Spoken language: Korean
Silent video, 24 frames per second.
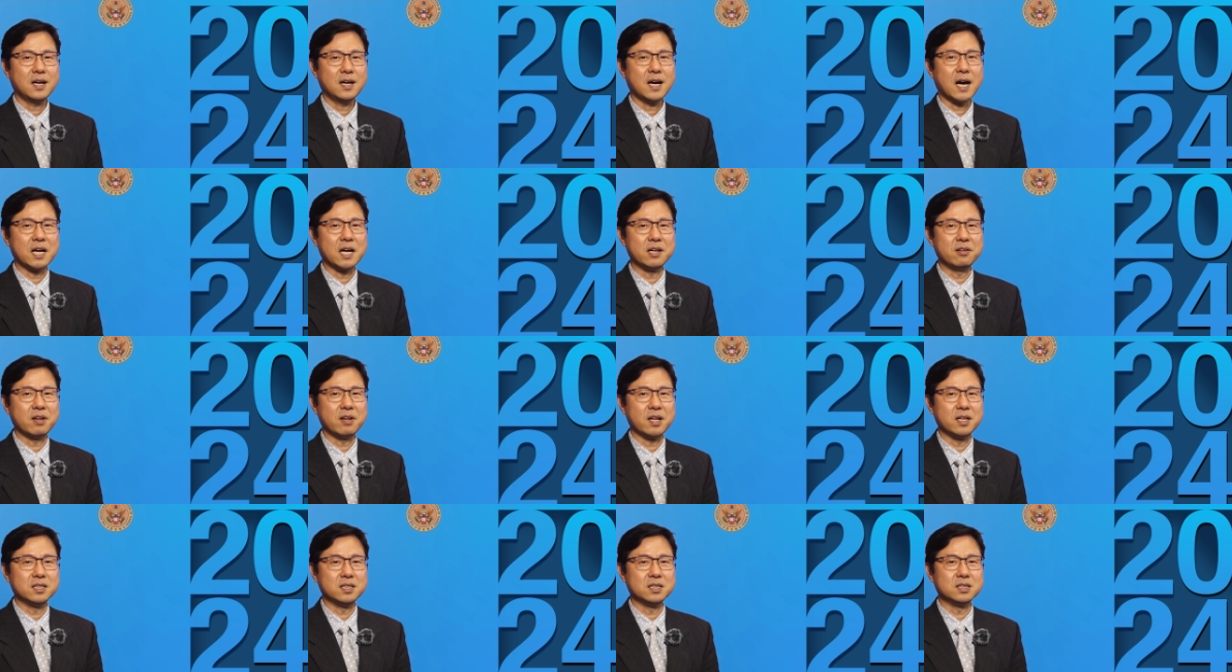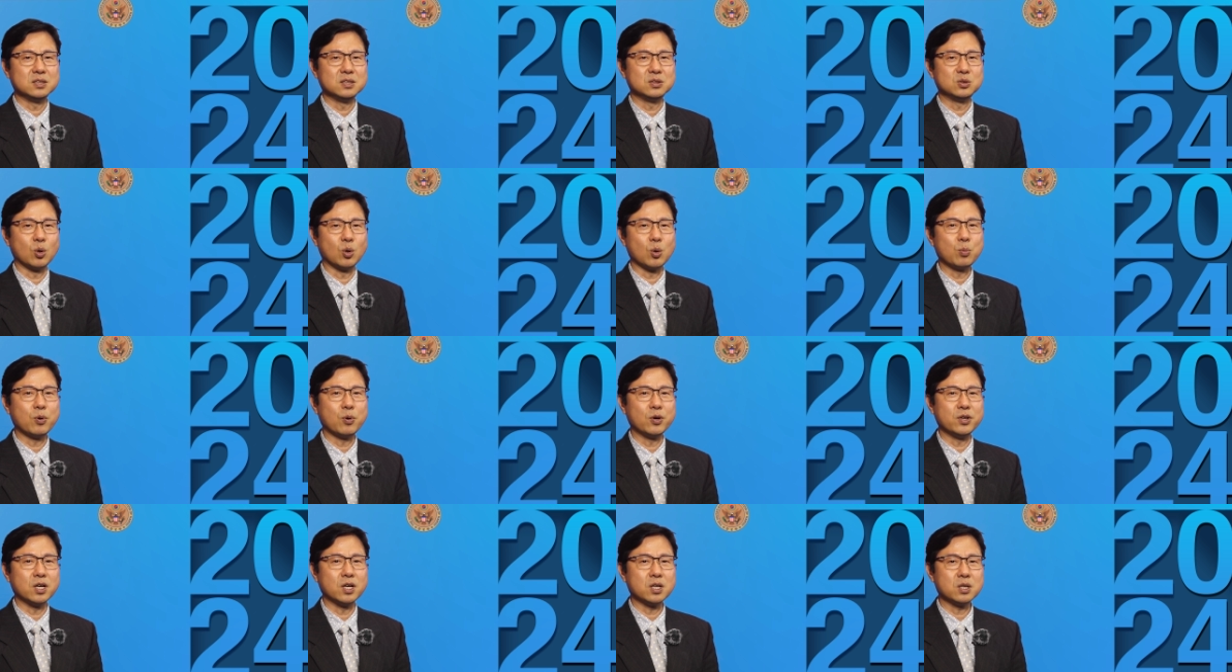한인회는
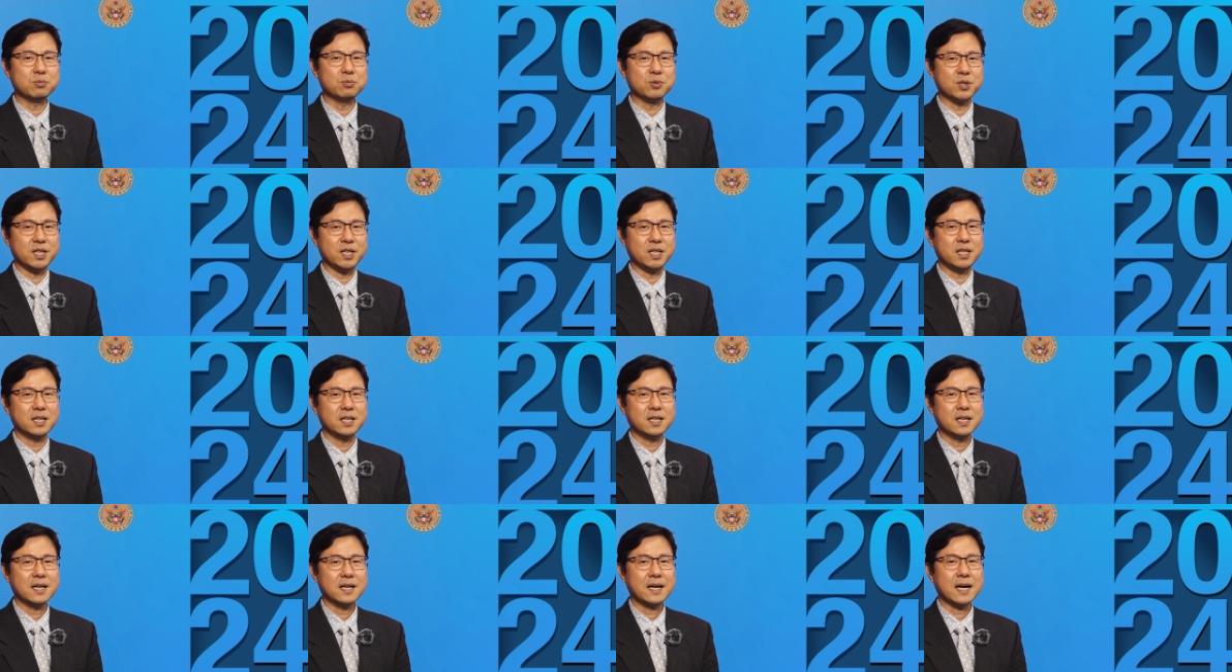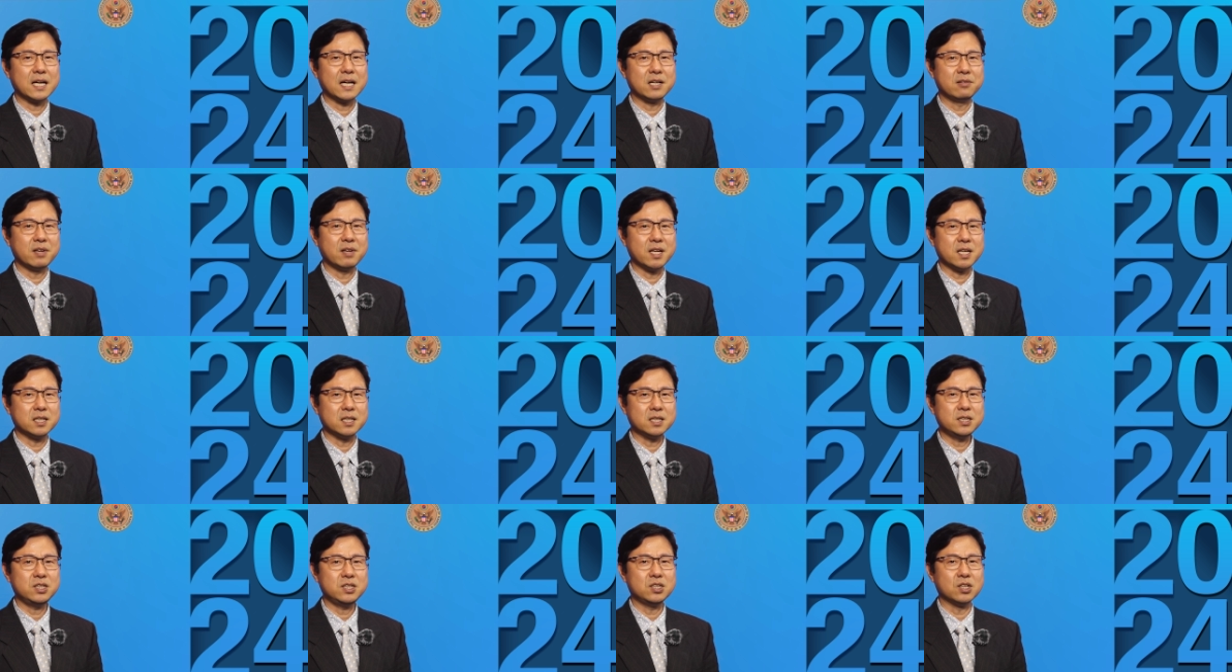동포 여러분이
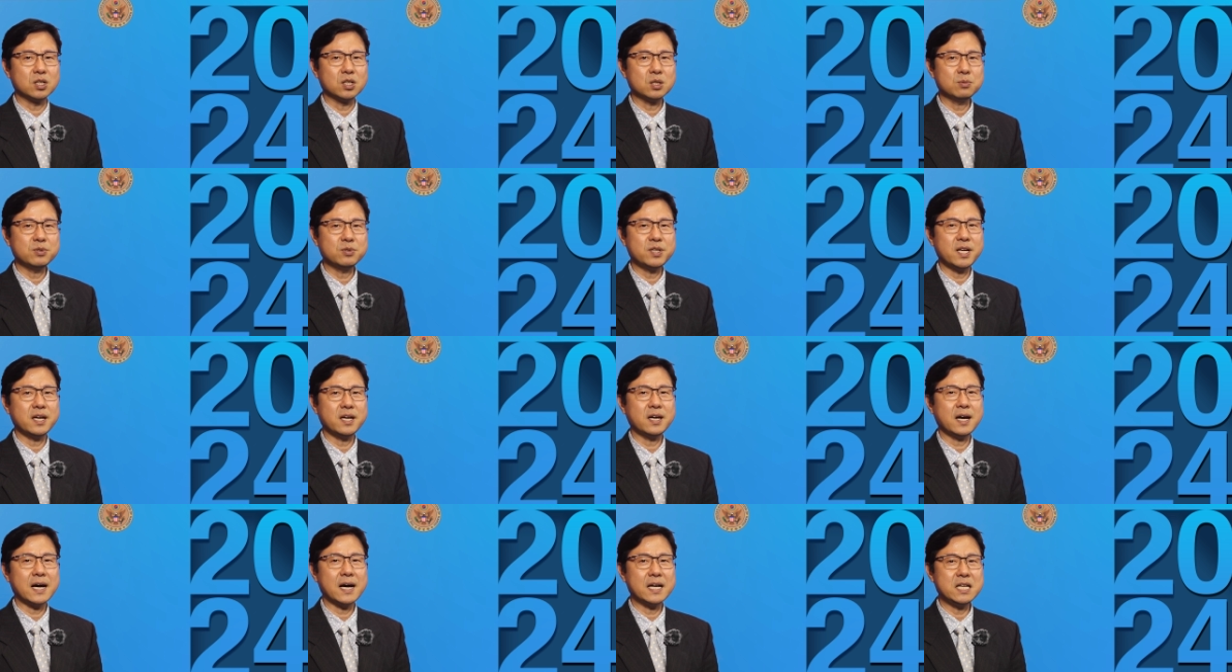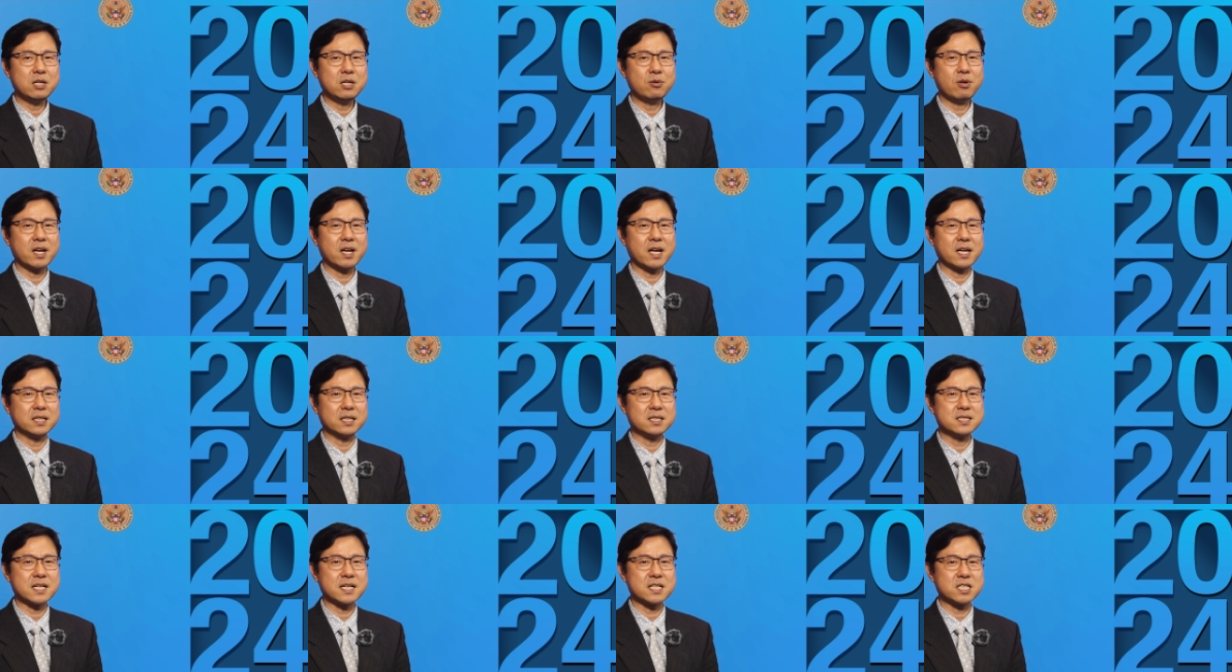한인회는 여러분의
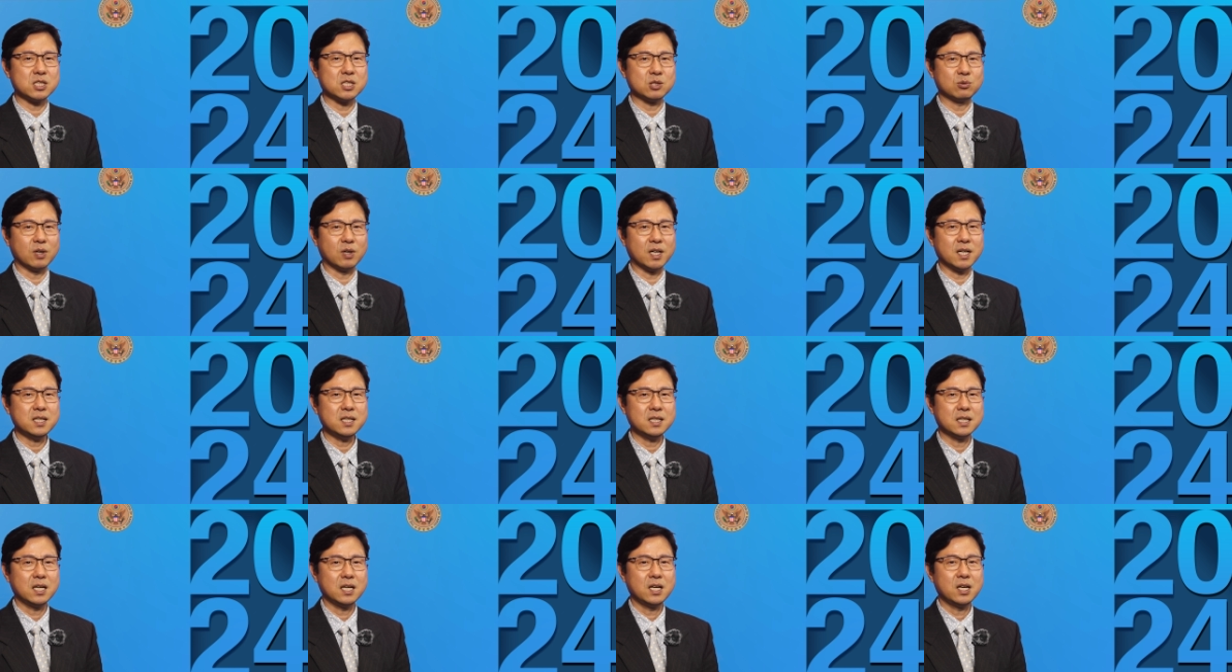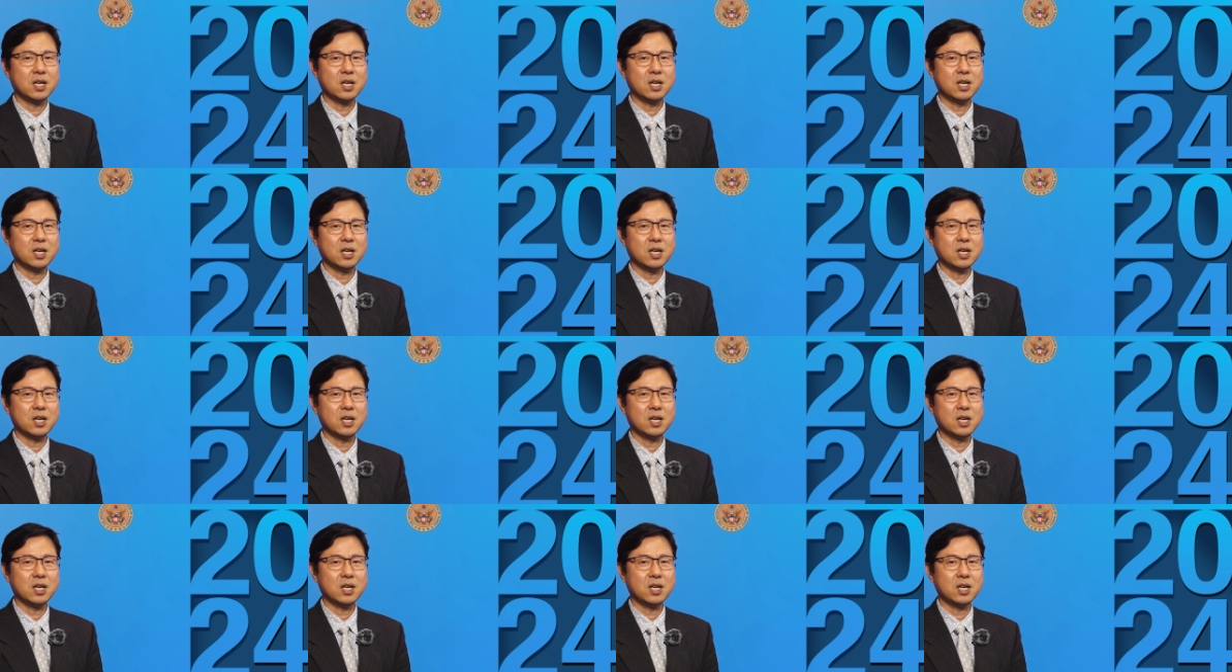한인회라는 사실과